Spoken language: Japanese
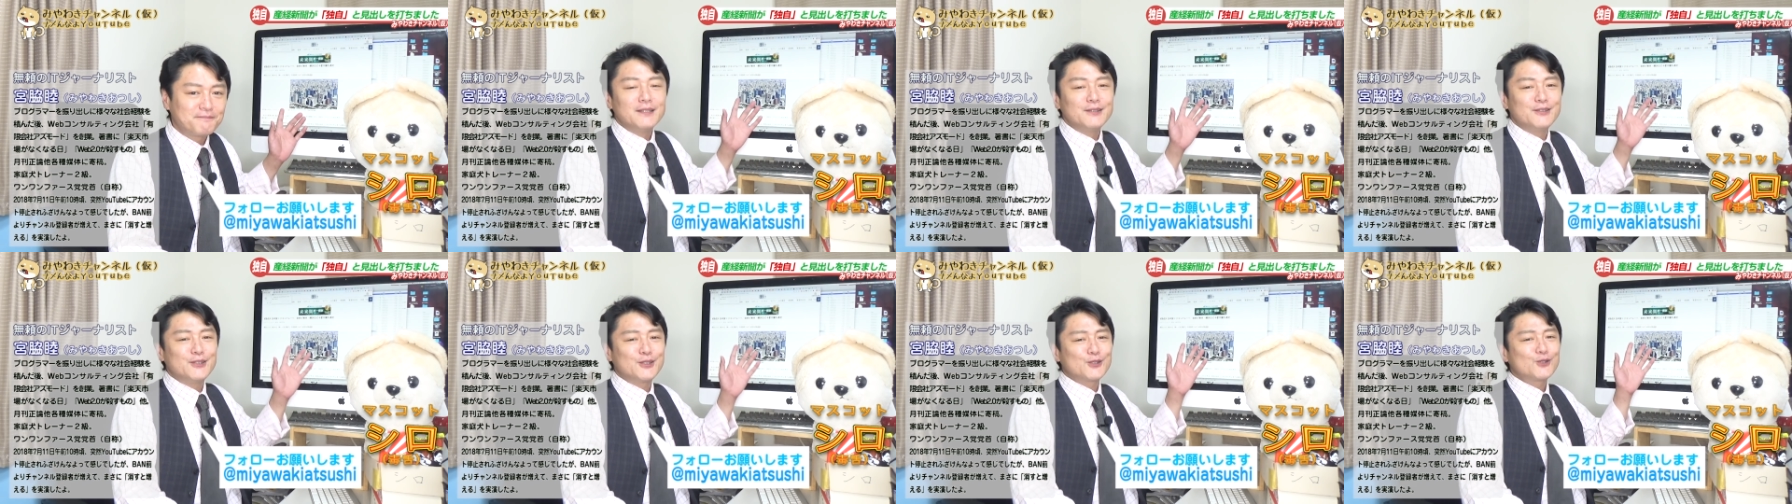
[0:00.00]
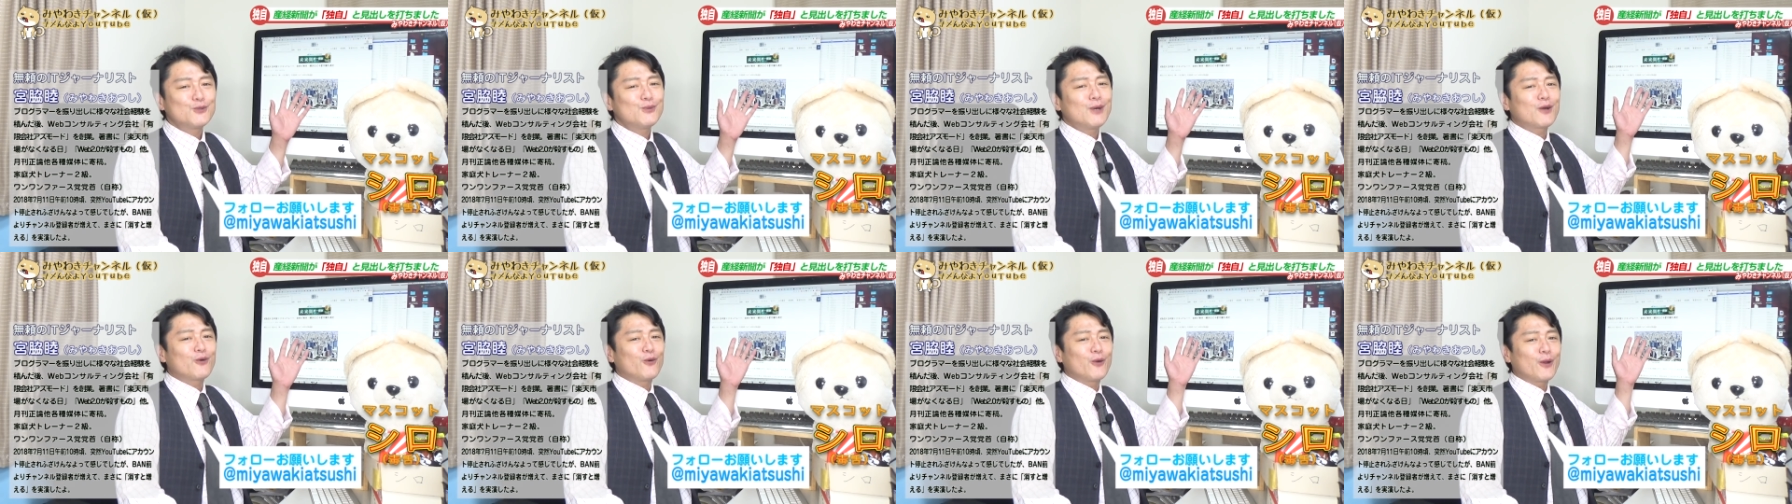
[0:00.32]

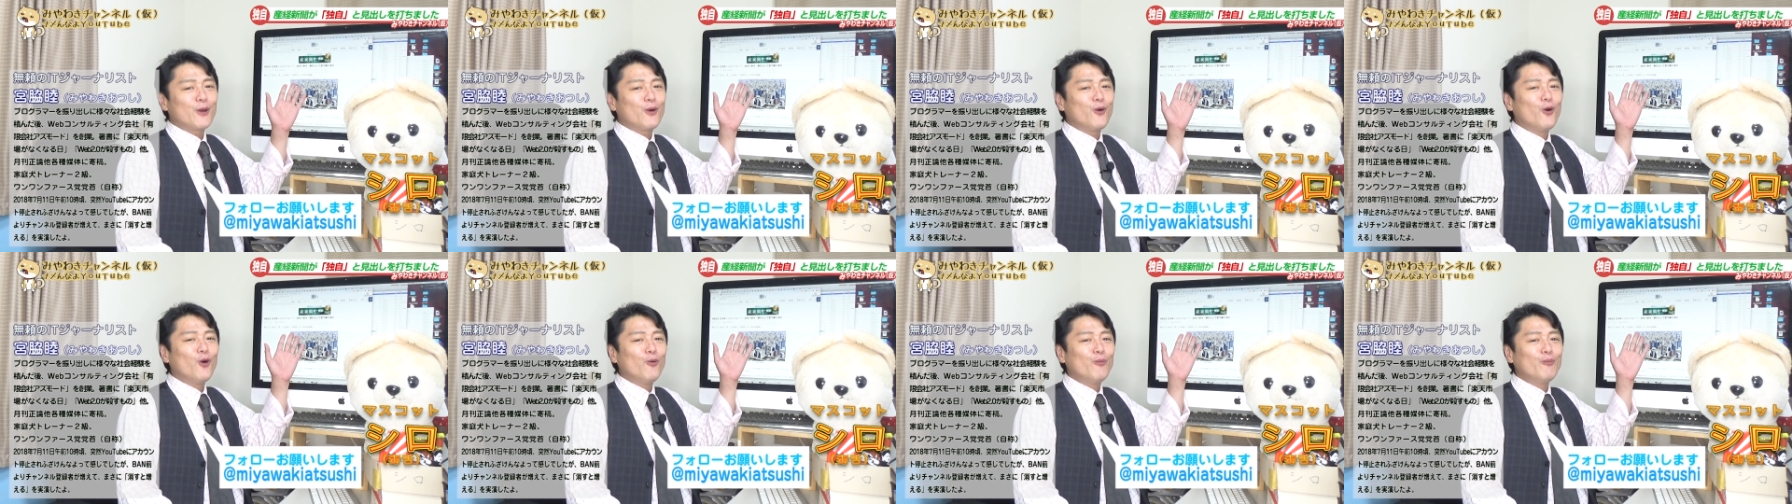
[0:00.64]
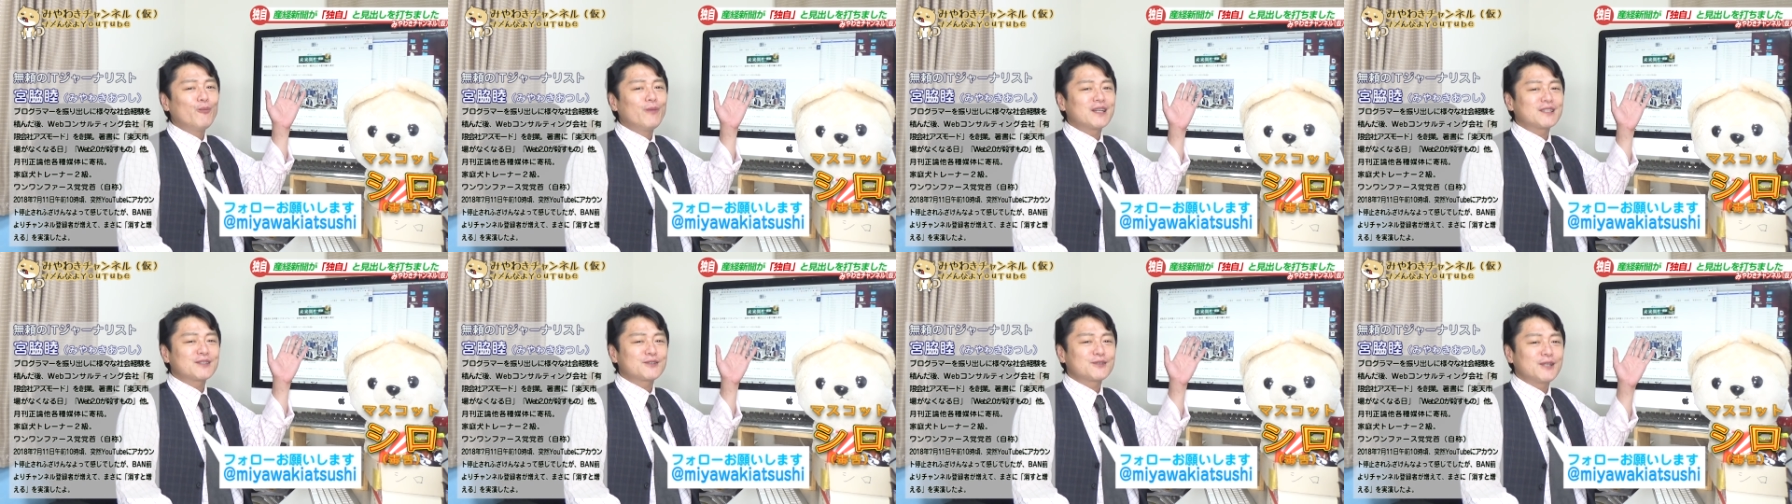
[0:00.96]
実はこれ
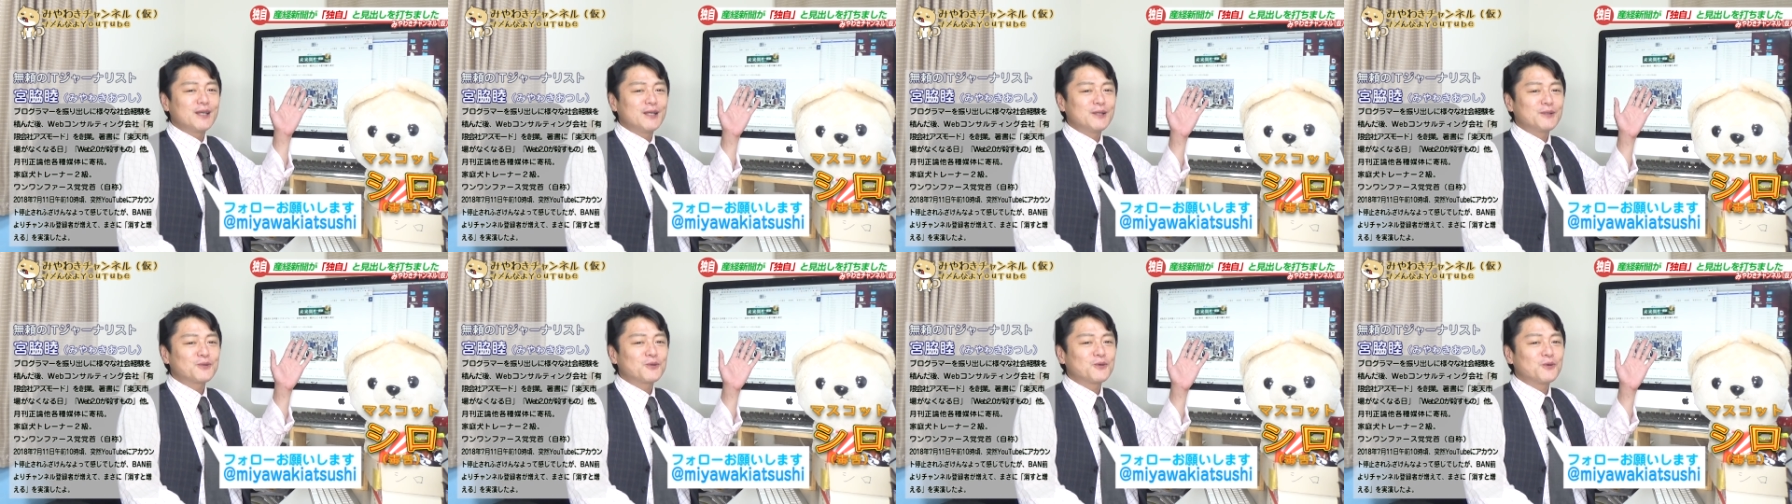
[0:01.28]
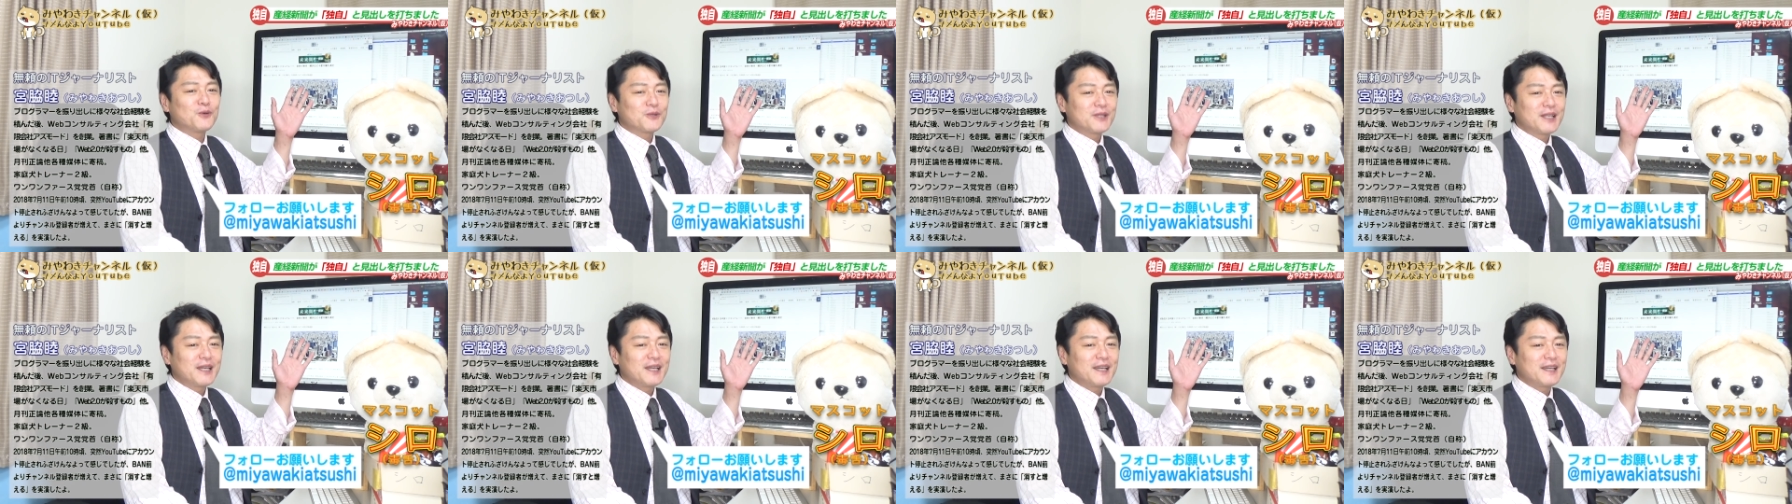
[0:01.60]
本末転
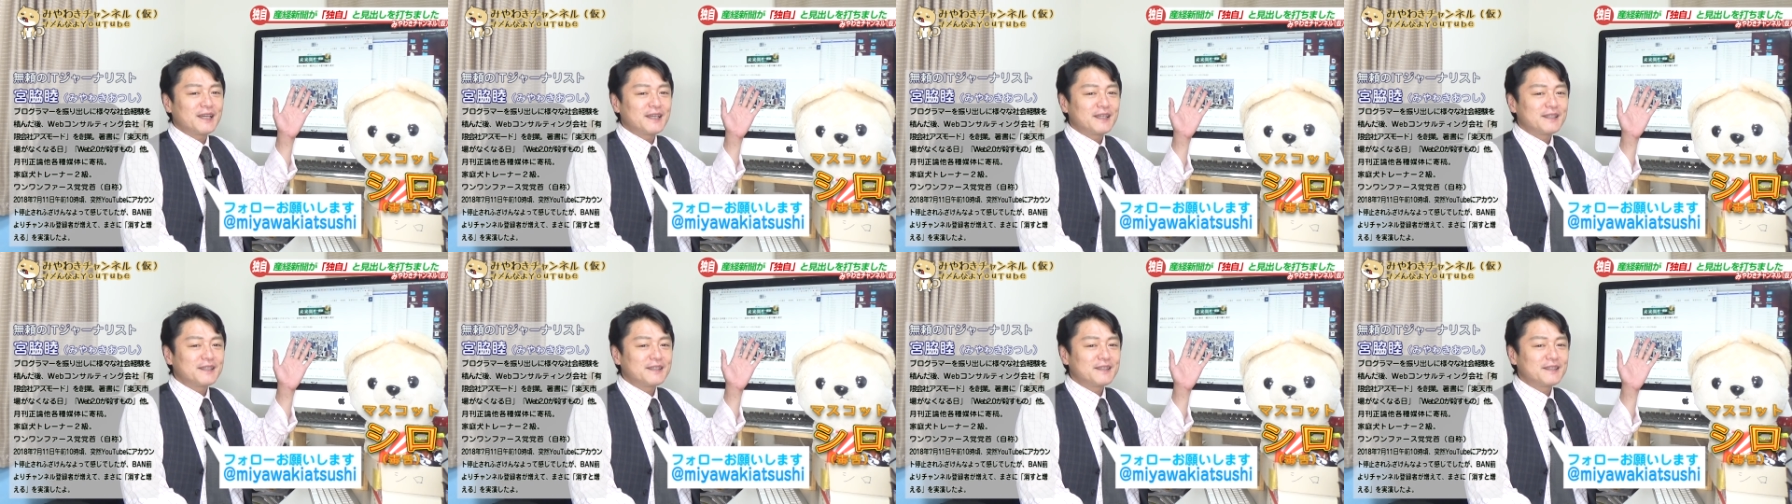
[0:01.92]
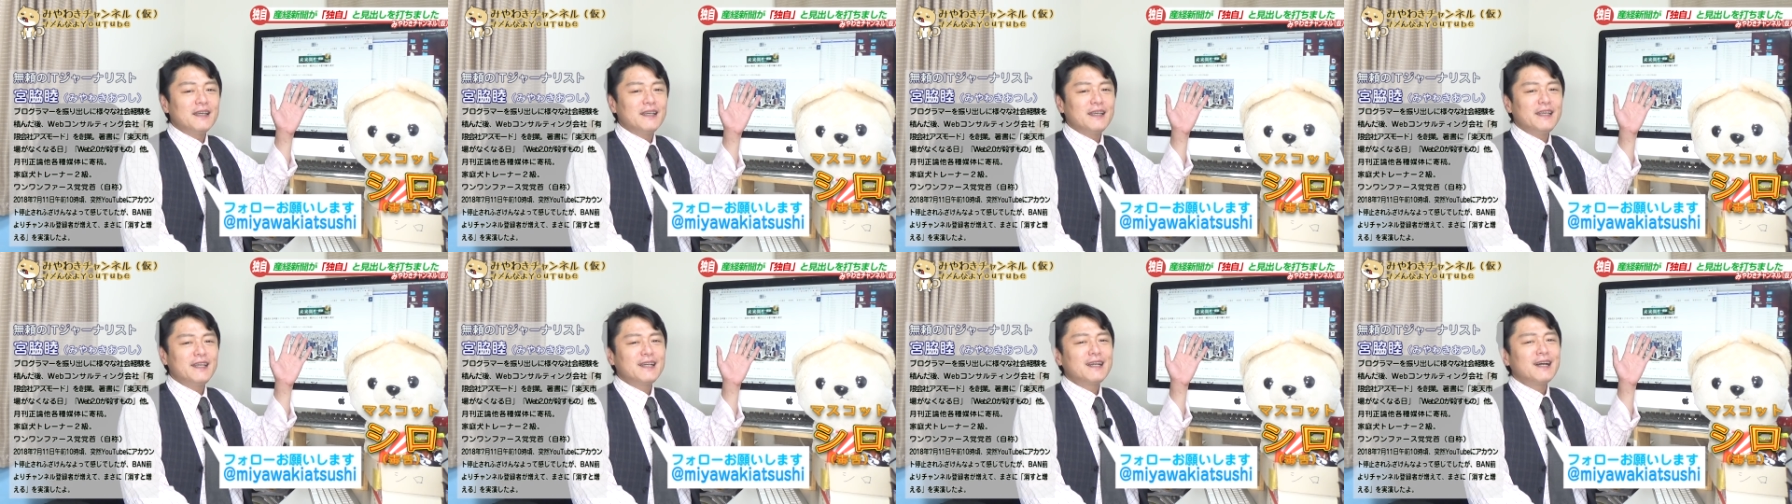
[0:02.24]
倒で
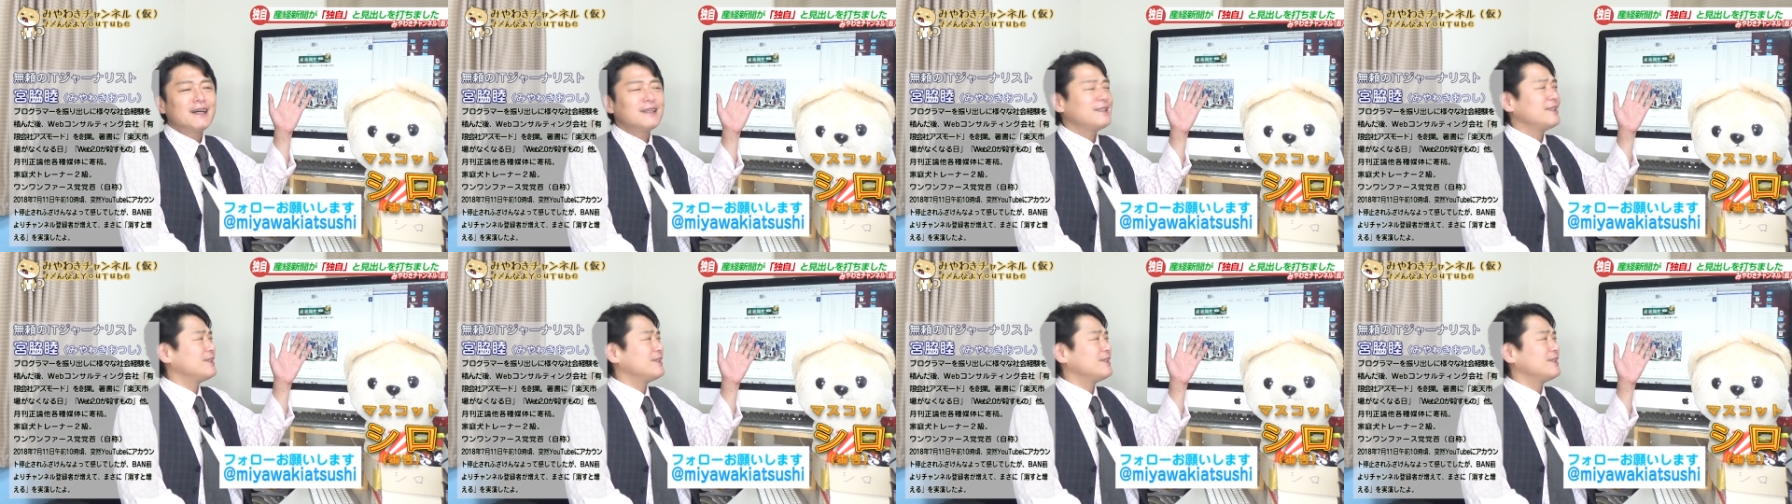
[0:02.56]
いか